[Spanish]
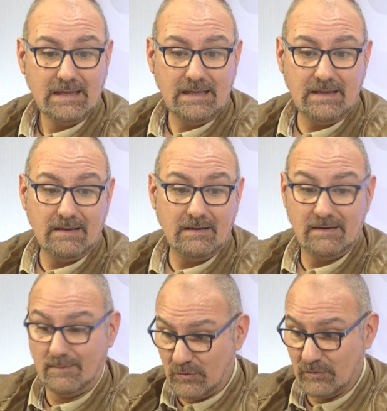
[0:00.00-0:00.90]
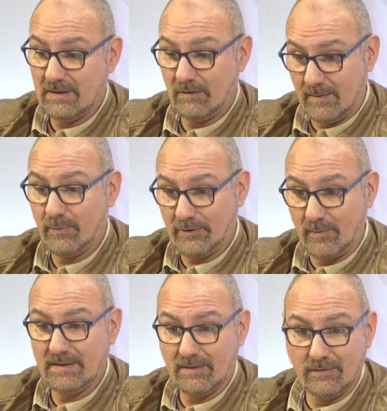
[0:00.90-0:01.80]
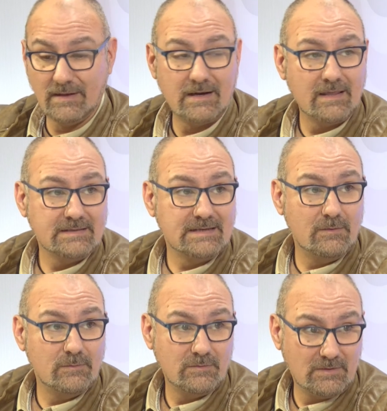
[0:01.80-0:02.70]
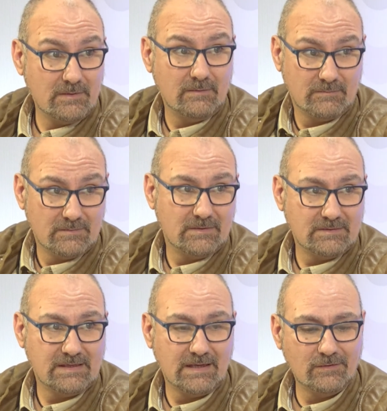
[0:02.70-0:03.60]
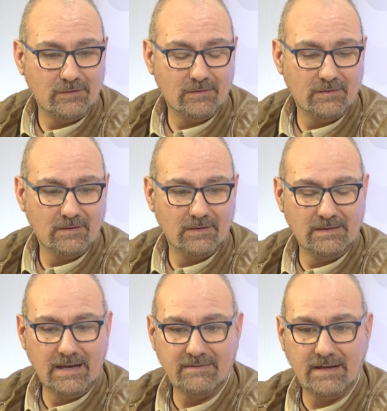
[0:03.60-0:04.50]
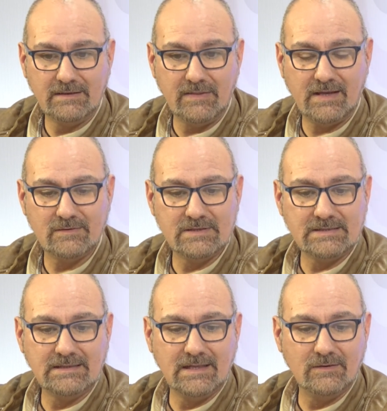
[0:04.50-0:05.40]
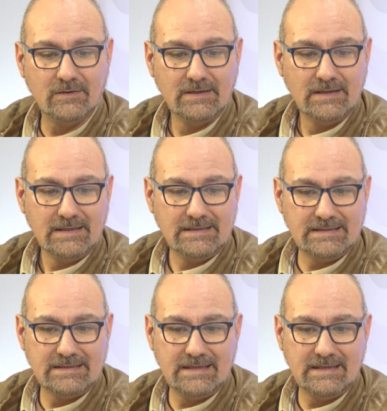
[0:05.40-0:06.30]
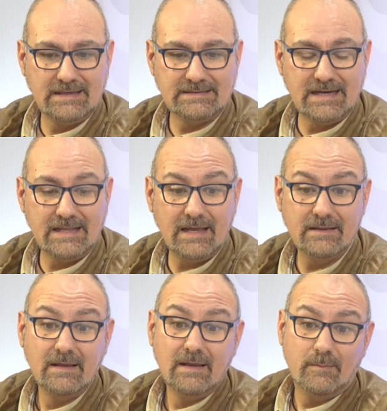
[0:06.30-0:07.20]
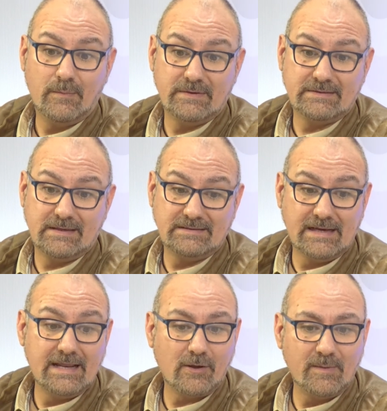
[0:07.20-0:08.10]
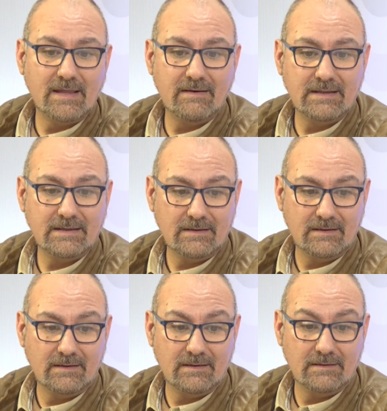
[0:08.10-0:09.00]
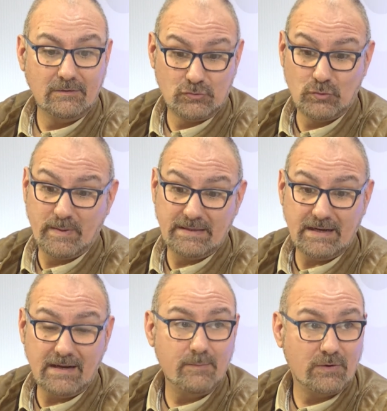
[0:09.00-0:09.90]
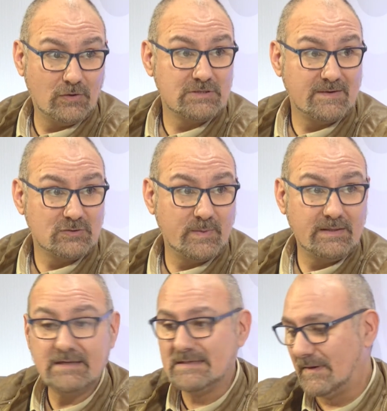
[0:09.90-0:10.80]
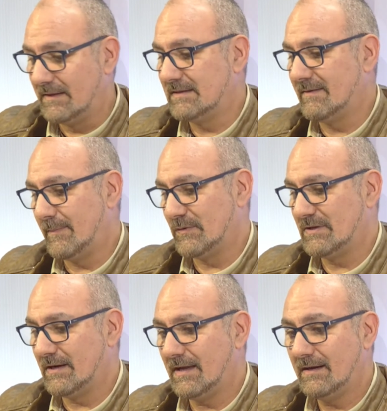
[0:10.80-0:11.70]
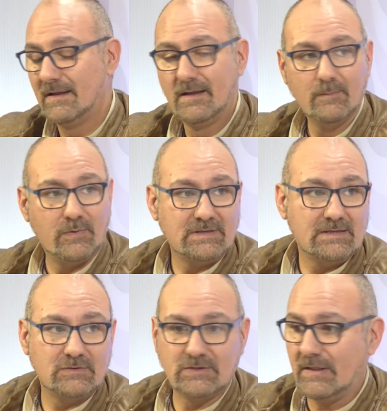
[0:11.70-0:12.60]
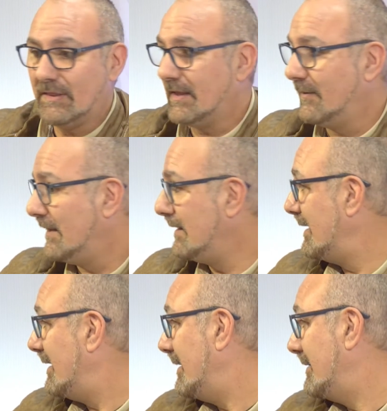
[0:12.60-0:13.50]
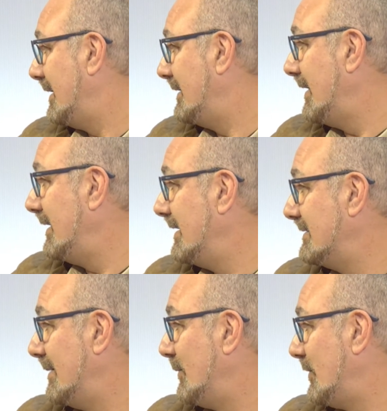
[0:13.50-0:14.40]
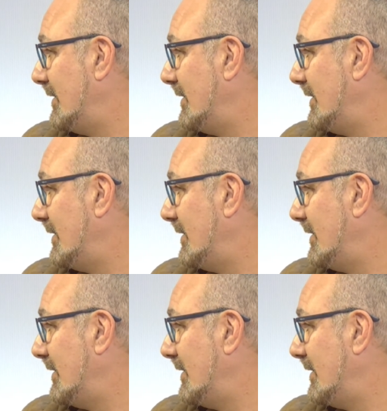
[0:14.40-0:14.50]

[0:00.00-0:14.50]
y le hemos contado que por recomendación de de salud y mm, siguiendo las directrices que nos están dando desde sanidad, pues que sería recomendable eh, no suspenderla, porque no se va a suspender, simplemente se va a postergar pues a esos 15, 20, 30 días, en el momento que